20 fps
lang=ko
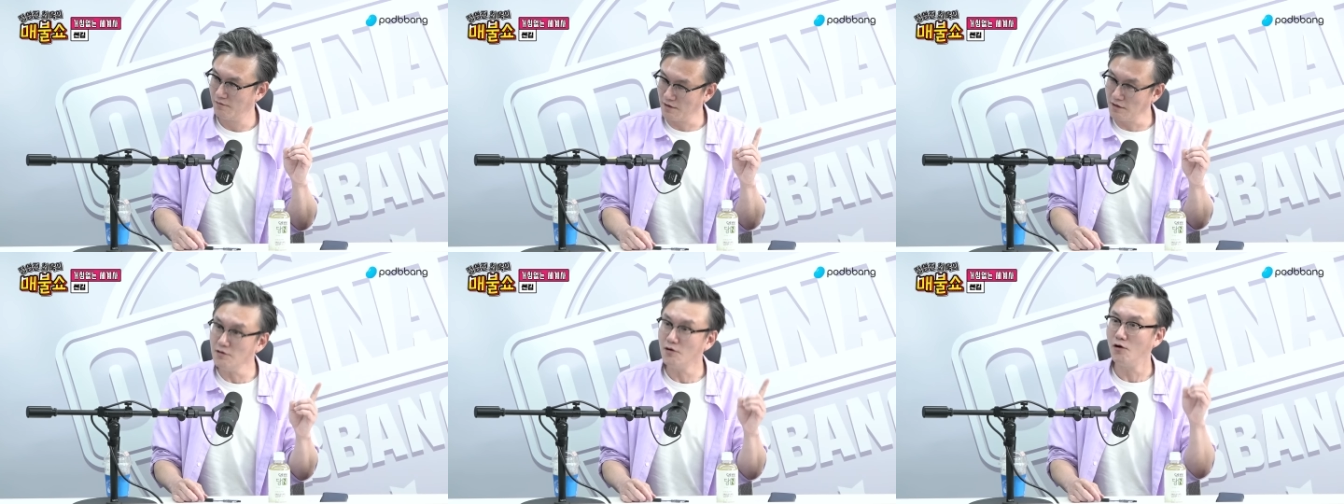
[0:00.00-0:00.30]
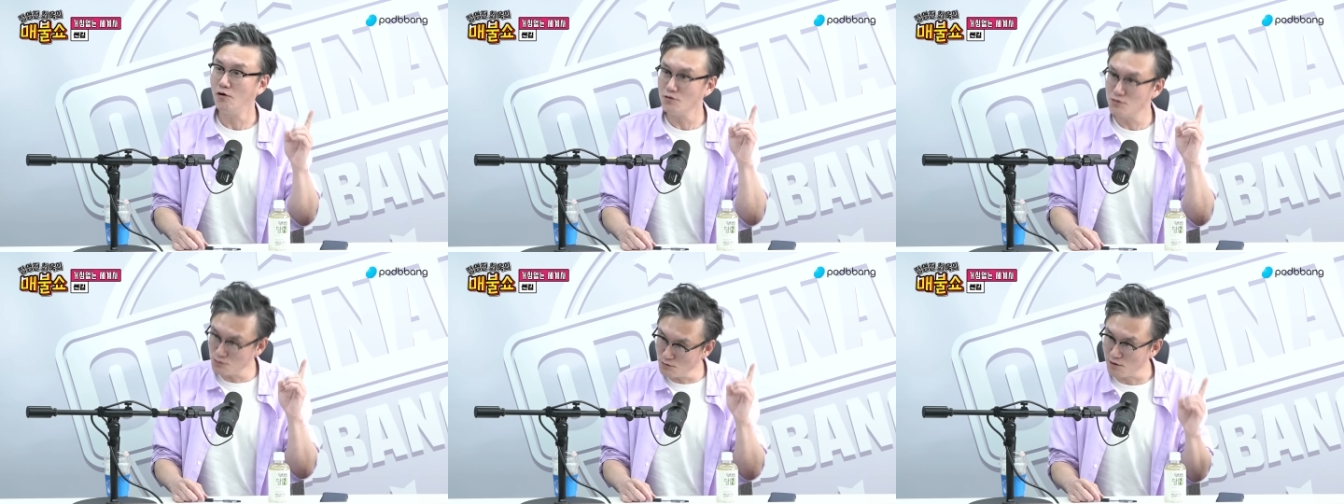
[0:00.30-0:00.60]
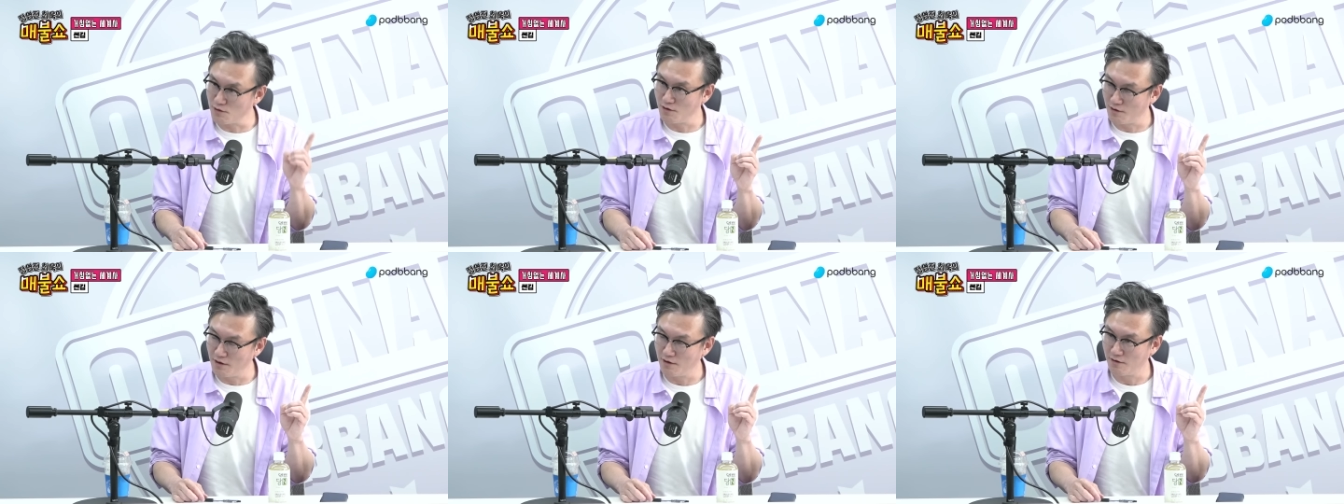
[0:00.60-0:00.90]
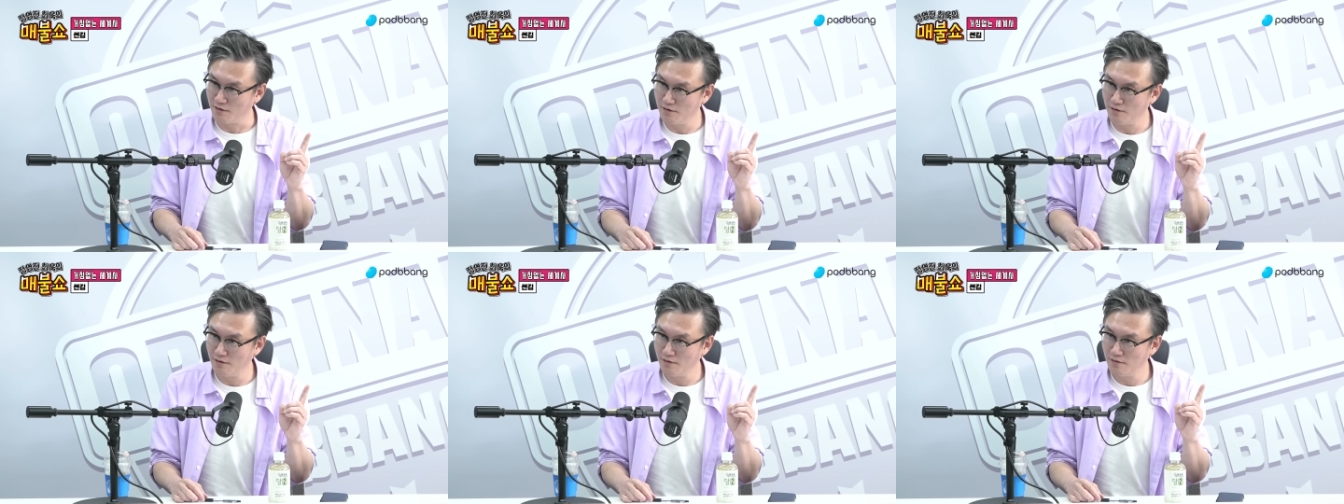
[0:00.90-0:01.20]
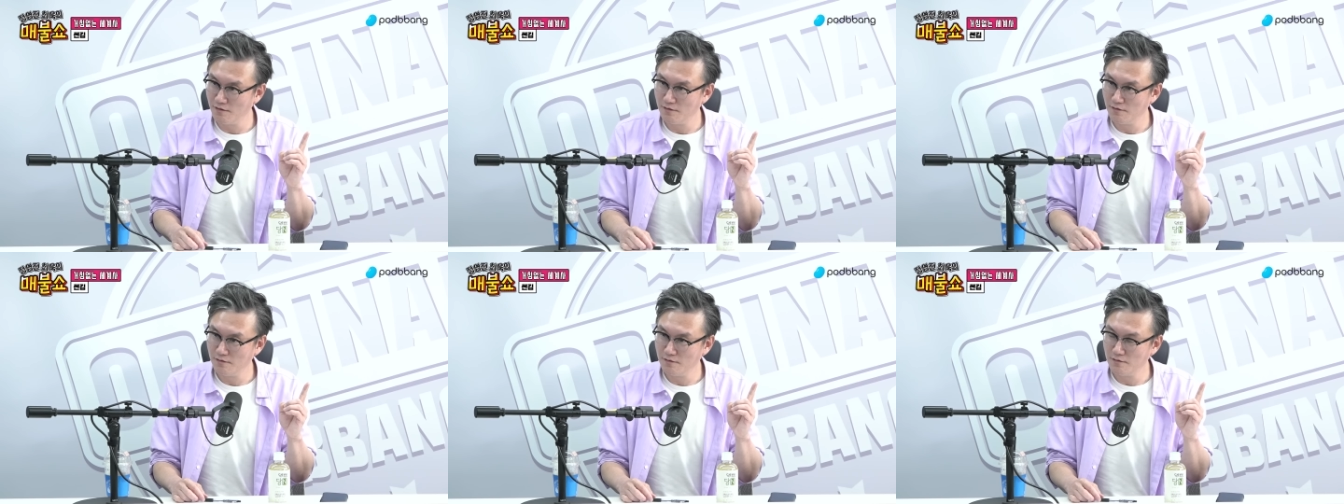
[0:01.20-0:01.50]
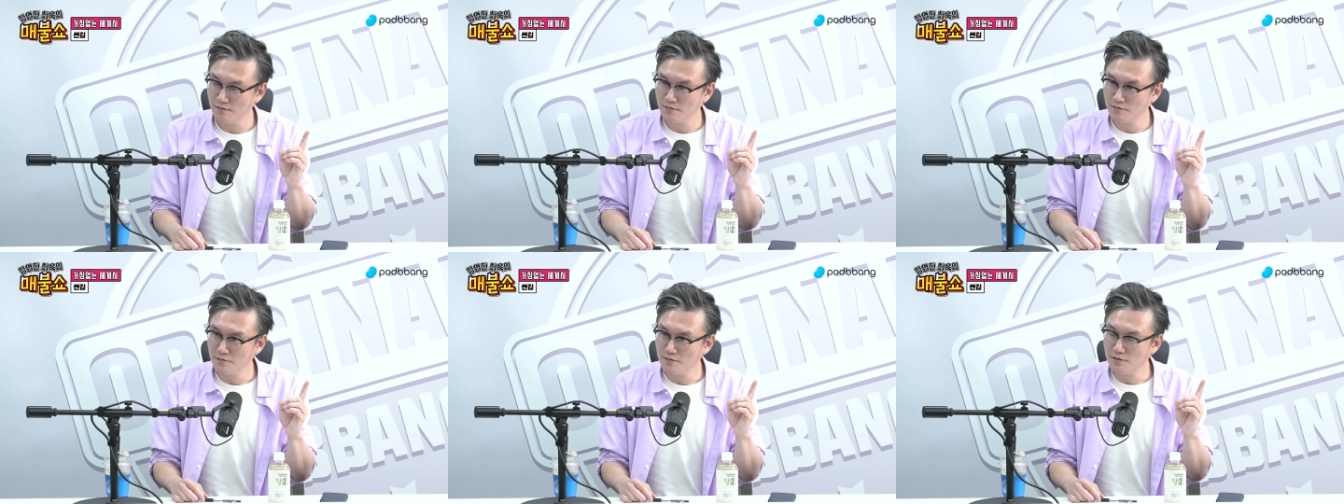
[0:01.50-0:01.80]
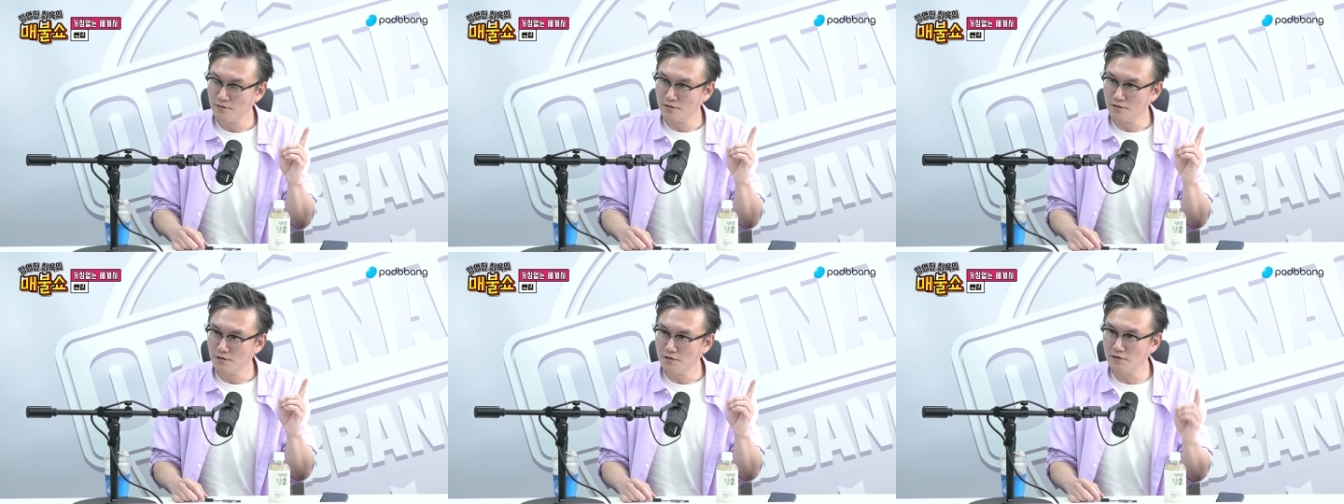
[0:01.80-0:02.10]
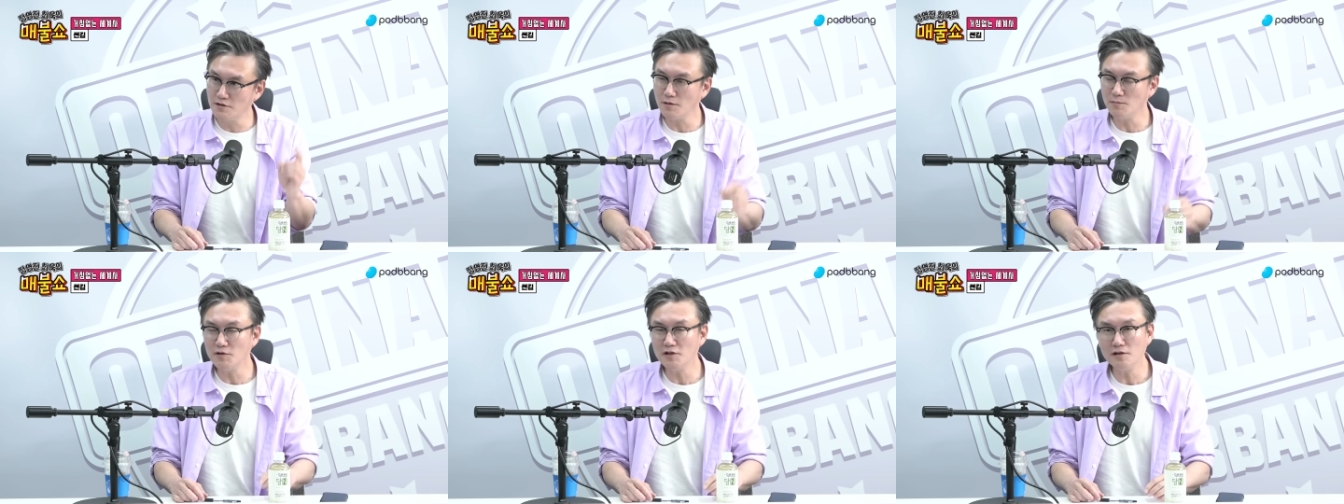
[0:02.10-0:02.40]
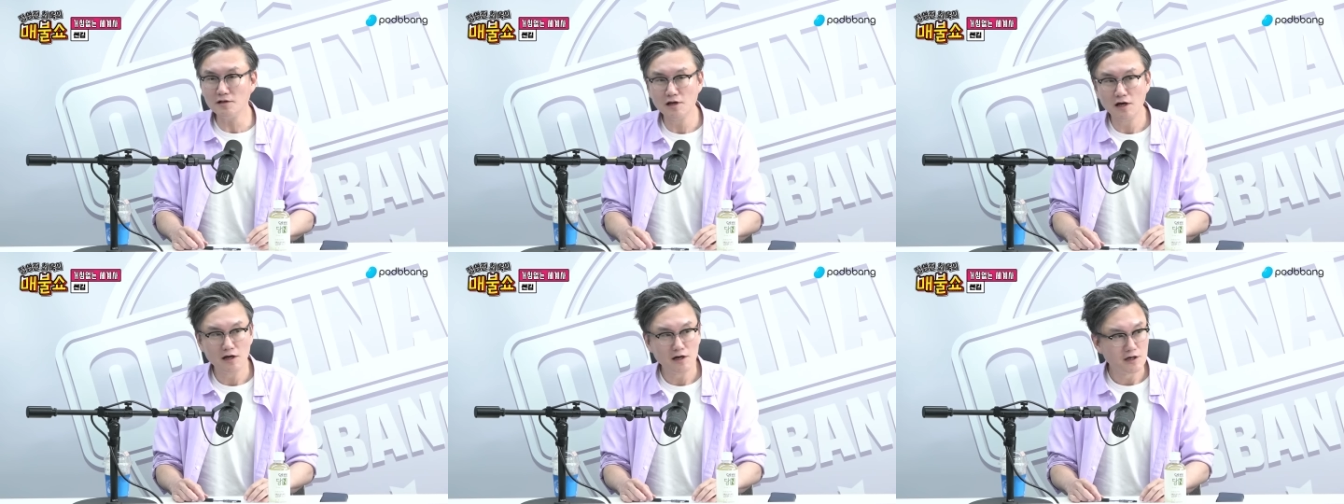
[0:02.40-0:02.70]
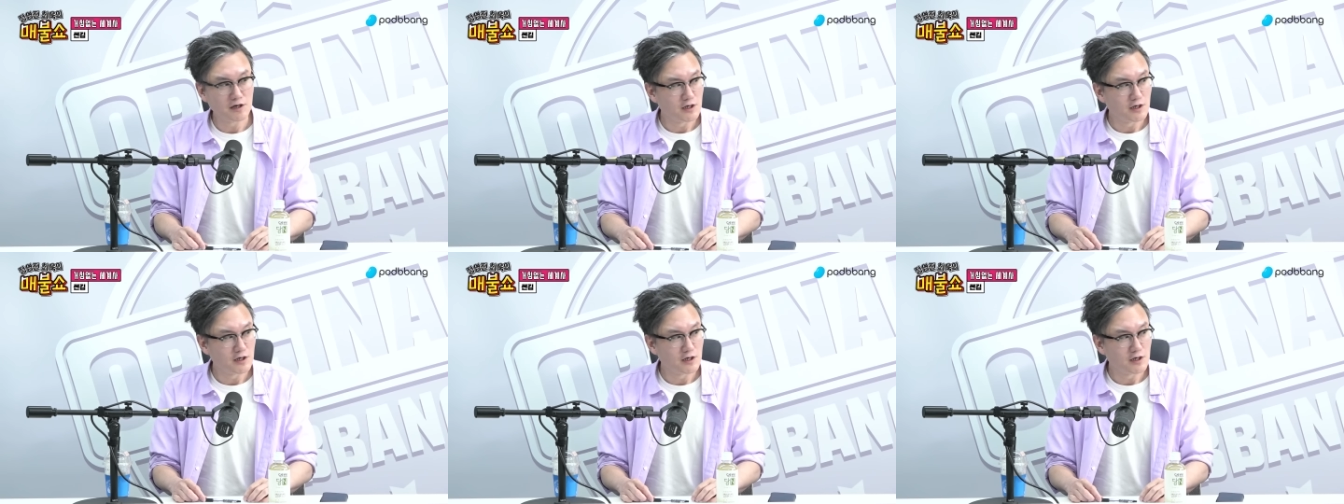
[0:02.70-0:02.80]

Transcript: 라는 헛소리를 해요. 음. 그러다 보니